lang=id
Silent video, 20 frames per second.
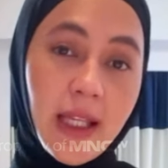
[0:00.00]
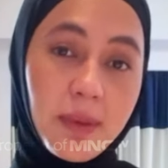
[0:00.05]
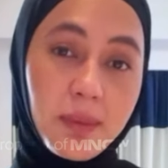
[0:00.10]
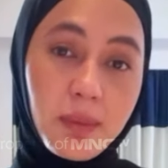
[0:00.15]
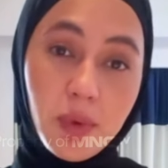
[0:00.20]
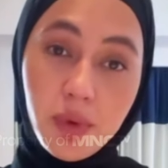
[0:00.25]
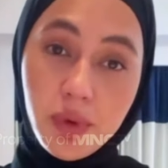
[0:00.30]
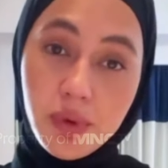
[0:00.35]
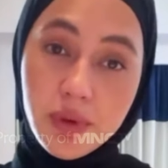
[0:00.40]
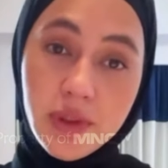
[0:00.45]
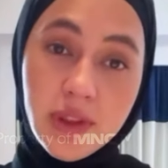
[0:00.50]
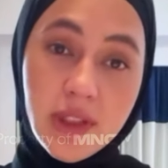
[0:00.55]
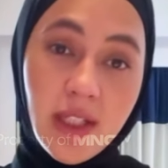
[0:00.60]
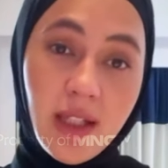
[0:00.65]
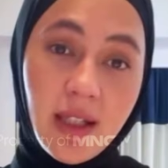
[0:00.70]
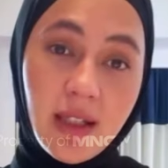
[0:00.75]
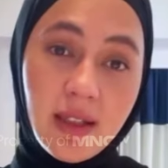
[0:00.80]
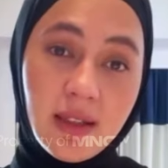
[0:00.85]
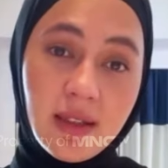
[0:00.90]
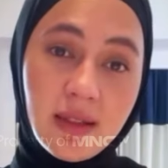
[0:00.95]
ingin
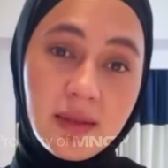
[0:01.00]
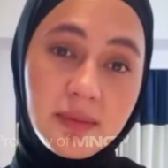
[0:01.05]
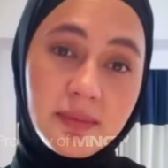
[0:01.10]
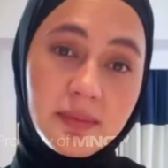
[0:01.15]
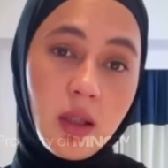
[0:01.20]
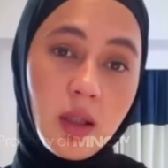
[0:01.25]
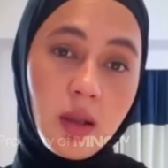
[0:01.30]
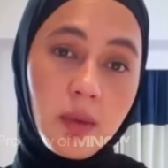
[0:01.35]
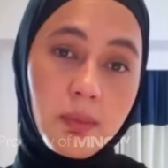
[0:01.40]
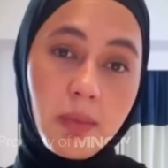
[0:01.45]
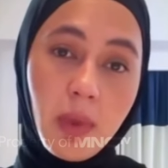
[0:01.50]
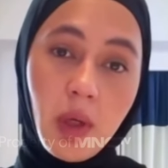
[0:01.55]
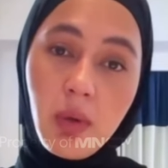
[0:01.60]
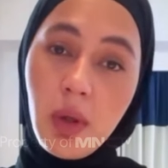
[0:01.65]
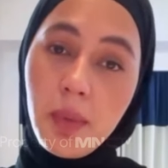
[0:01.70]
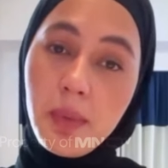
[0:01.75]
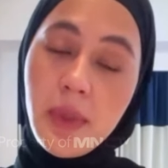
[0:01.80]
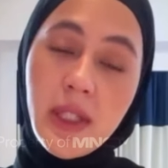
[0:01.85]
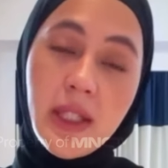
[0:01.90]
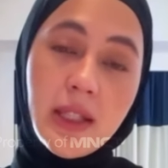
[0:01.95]
meluruskan
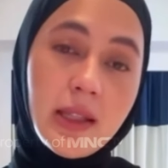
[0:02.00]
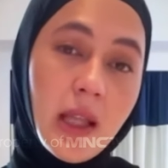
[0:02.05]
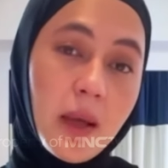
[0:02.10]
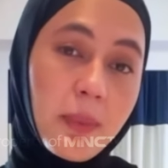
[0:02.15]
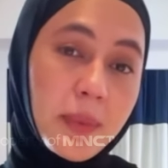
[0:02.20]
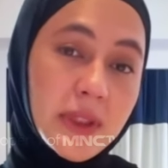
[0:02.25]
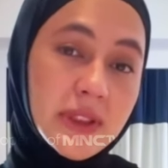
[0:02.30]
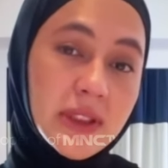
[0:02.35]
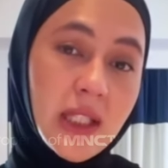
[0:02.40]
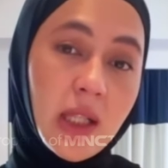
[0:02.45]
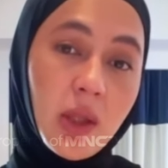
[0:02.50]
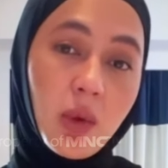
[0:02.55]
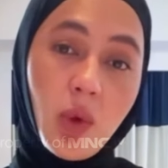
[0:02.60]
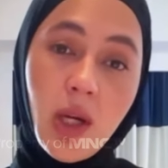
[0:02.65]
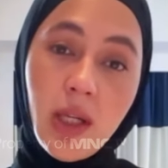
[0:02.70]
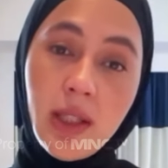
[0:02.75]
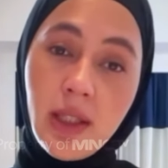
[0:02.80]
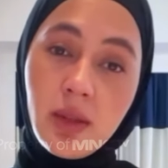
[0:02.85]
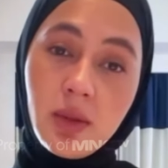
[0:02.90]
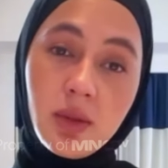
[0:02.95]
bahwa berita
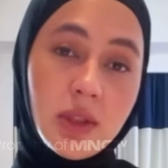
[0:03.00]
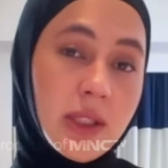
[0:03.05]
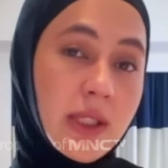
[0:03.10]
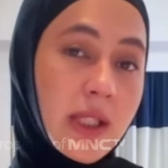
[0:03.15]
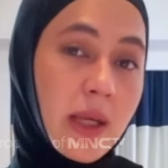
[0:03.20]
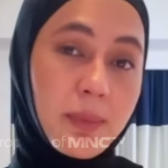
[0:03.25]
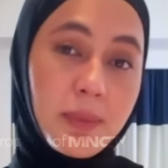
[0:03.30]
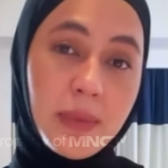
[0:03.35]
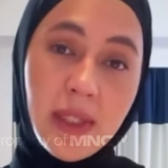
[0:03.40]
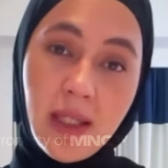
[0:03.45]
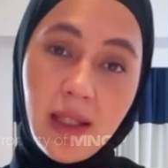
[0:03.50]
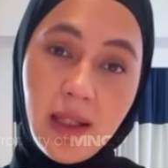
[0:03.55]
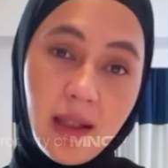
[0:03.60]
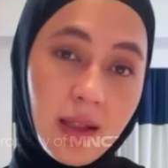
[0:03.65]
perselingkuhan itu tidak benar.